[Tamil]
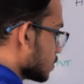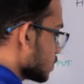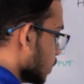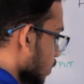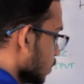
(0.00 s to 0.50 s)

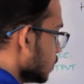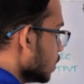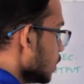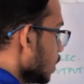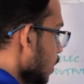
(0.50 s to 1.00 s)
ட்ரான்ஸ்மிட் பண்ணுது
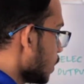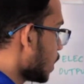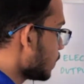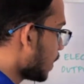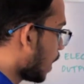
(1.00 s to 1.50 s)
இது
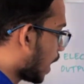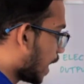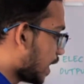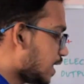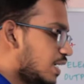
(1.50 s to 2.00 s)
ரெண்டுமே
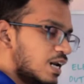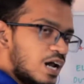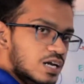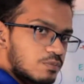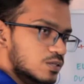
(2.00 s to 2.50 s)

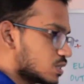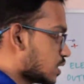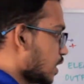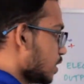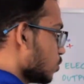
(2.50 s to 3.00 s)
ஐடியலாக இருக்க
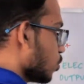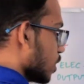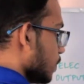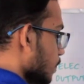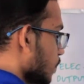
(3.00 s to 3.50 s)
பட்சத்தில் இது
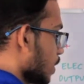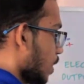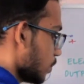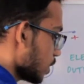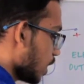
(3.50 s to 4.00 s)
ஓகே
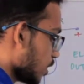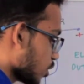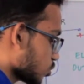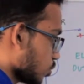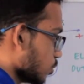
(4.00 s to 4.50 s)
அப்படின்னா என்ன
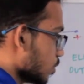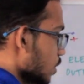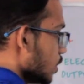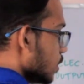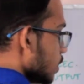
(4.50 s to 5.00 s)
அர்த்தம்
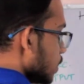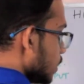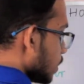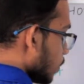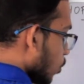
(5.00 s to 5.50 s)

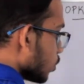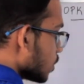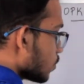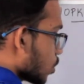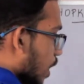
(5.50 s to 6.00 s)
இந்த
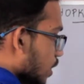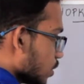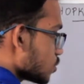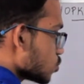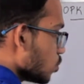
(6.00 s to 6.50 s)
மோட்டர் ஒரு
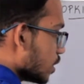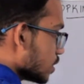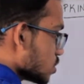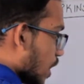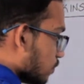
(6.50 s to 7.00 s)
ஹண்ட்ரட் ஜூல்
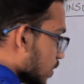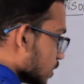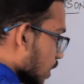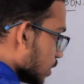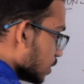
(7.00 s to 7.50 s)
இந்த
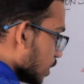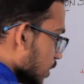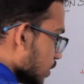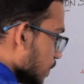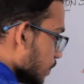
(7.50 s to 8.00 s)
ஷாஃப்டில்
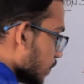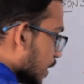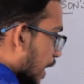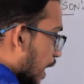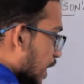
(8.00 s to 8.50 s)
தருதுன்னா
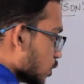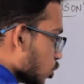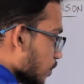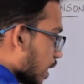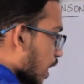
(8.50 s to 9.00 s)

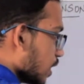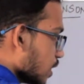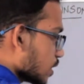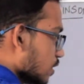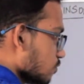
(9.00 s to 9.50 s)
எலக்ட்ரோ
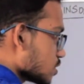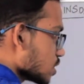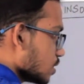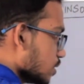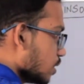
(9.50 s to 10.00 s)
மெக்கானிக்கல்
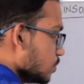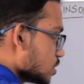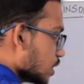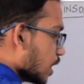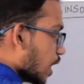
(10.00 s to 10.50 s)
கன்வர்ஷன் இந்த
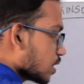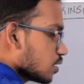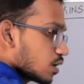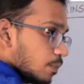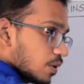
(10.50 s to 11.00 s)
மிஷினில்
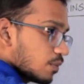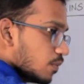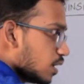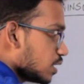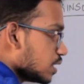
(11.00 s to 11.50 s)
நடந்ததுக்கு
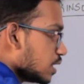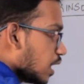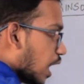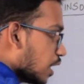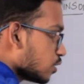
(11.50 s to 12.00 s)
அப்புறமா
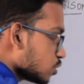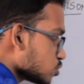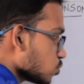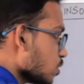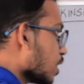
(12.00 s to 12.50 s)

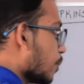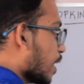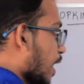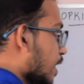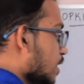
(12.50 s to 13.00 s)
ஹண்ட்ரட் ஜூலுக்கு
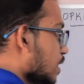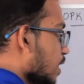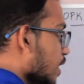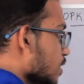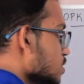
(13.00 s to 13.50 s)
நமக்கு
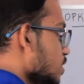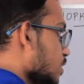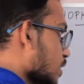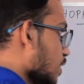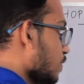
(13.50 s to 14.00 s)
எலக்ட்ரிக்கல் எனர்ஜி
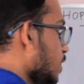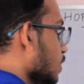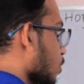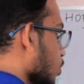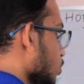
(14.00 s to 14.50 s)
இந்த இடத்துல
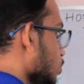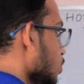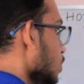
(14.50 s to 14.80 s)
வெளியில் வரும்